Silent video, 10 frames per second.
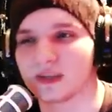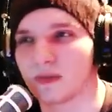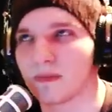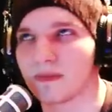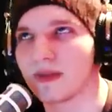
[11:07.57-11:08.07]
So
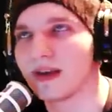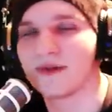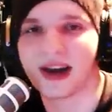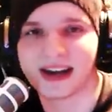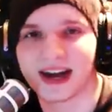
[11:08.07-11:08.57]

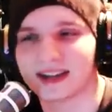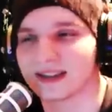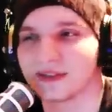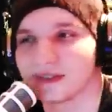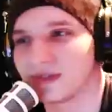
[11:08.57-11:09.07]

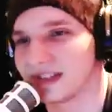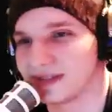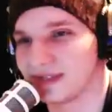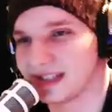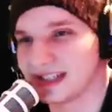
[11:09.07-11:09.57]
Weihnachten und sowas.
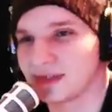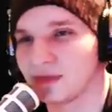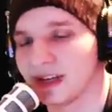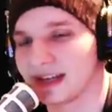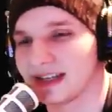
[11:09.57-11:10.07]
Ich finde es ganz
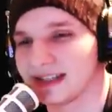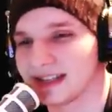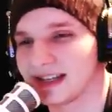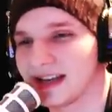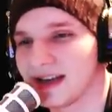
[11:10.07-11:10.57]
cool eigentlich.